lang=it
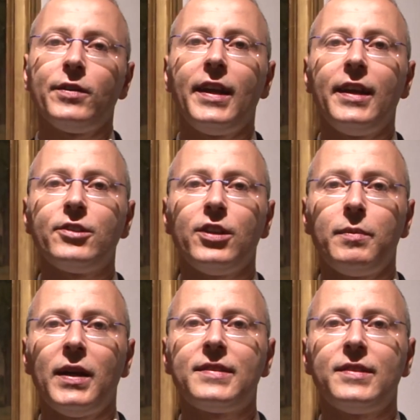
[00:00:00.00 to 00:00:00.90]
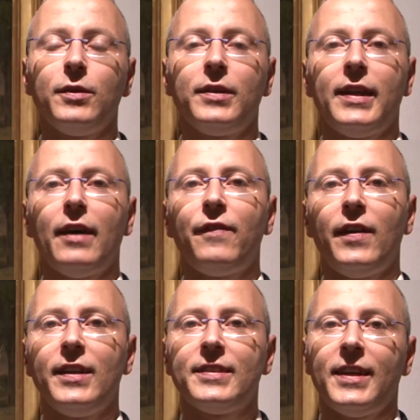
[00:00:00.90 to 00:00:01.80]
delle celebrazioni
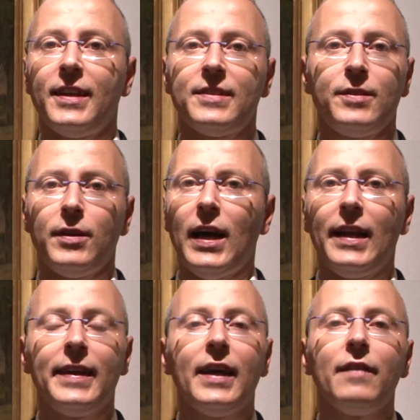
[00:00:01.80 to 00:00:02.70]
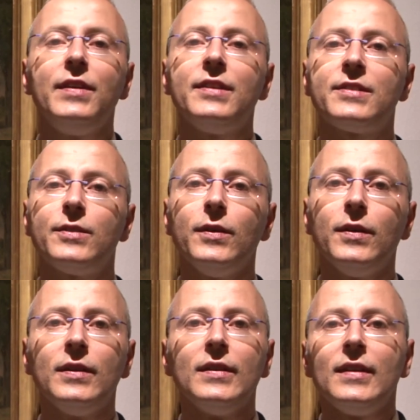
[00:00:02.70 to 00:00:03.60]
raffaellesche nazionali che ha
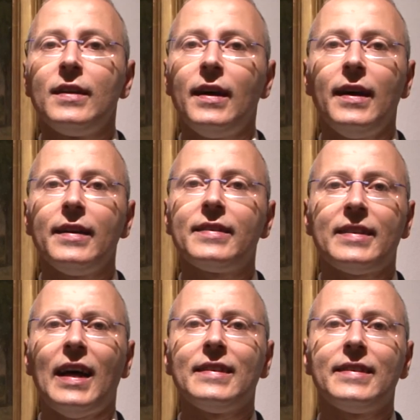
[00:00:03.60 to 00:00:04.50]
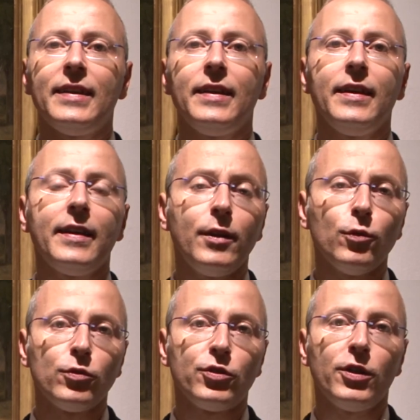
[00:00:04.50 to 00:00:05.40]
visto eh, tante
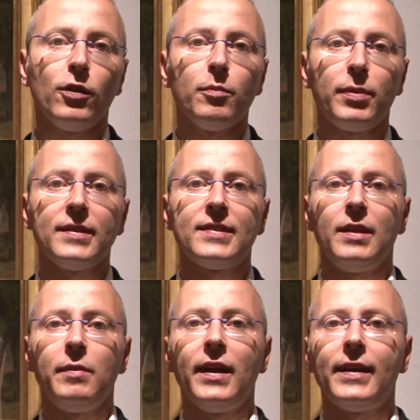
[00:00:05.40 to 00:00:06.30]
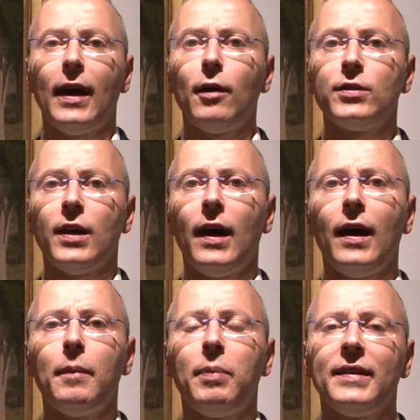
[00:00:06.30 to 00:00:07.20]
rinunce comprensibili
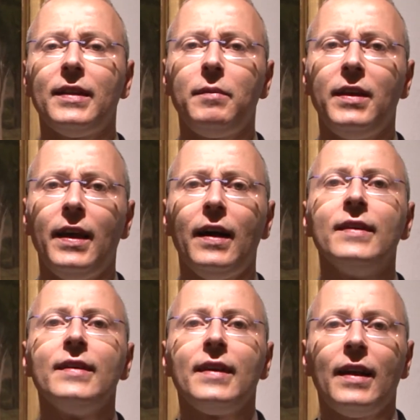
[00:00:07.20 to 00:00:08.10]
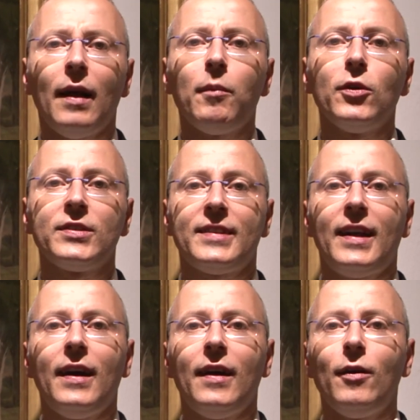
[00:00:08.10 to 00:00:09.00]
causa pandemia, la
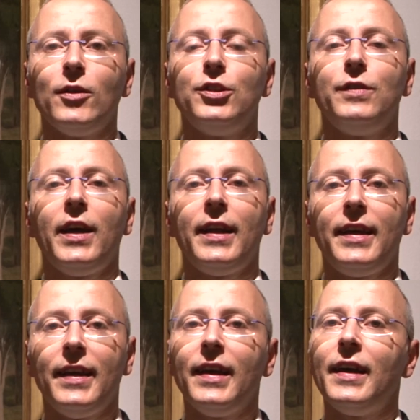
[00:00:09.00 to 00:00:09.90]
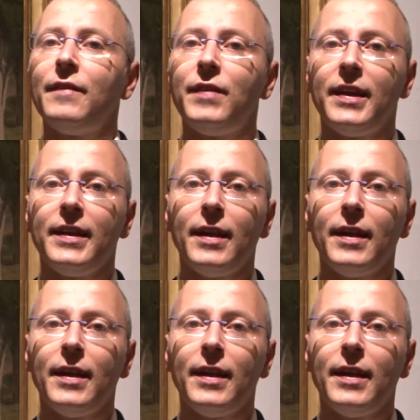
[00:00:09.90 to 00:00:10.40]
mostra oggi viene, viene